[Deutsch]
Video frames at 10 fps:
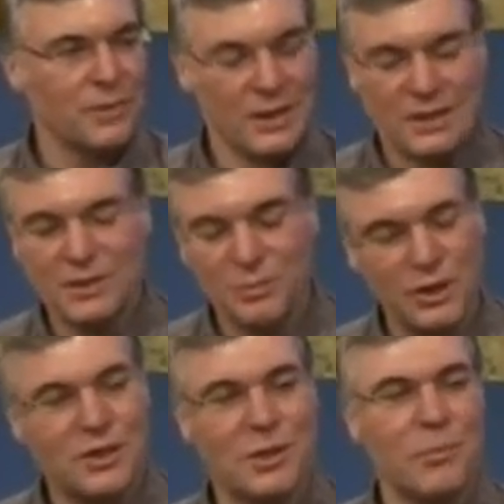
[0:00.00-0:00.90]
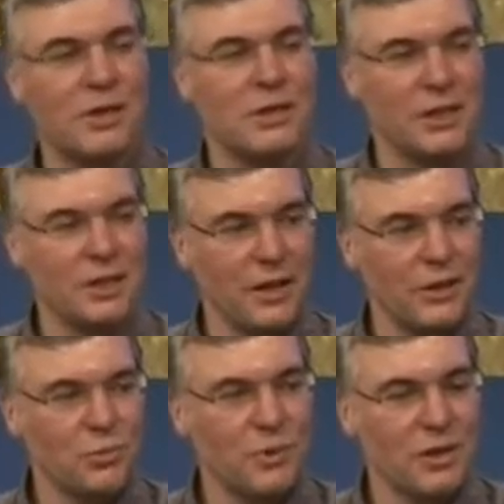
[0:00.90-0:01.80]
Das ist Ministerpräsident
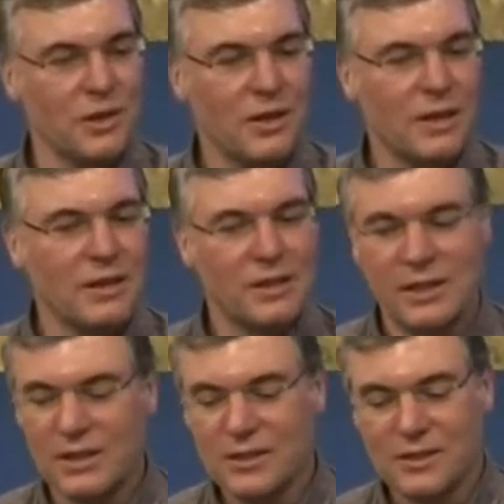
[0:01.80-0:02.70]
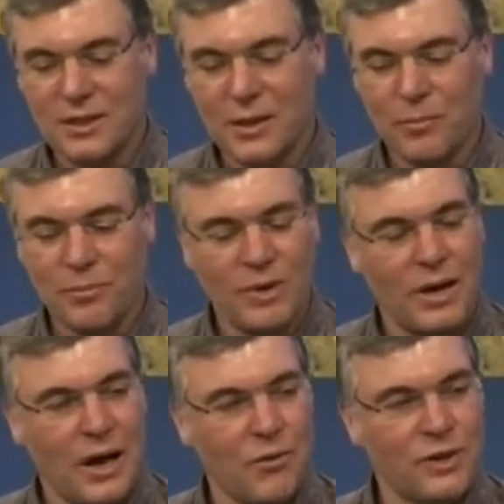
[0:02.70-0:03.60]
Kretschmann, der das ähm,
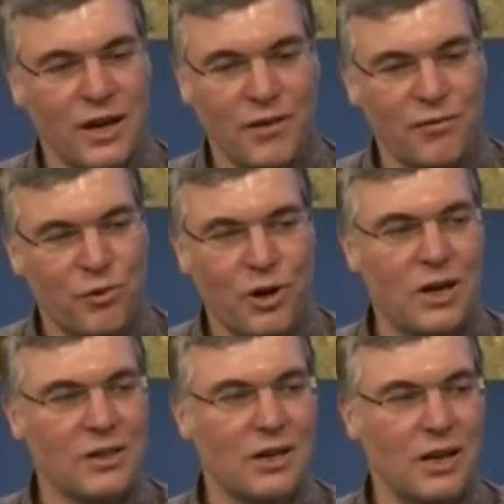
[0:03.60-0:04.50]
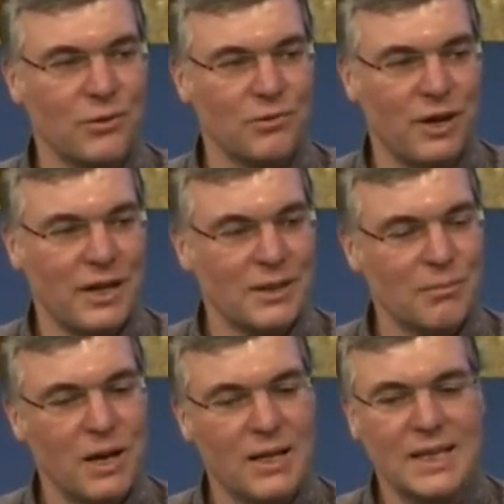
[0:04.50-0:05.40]
auf eine hervorragende Art und Weise
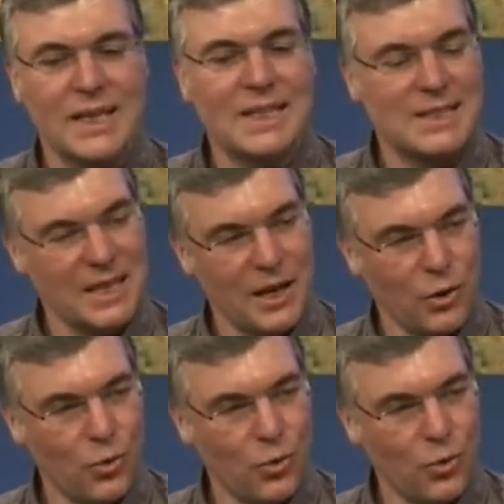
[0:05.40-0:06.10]
macht, sehr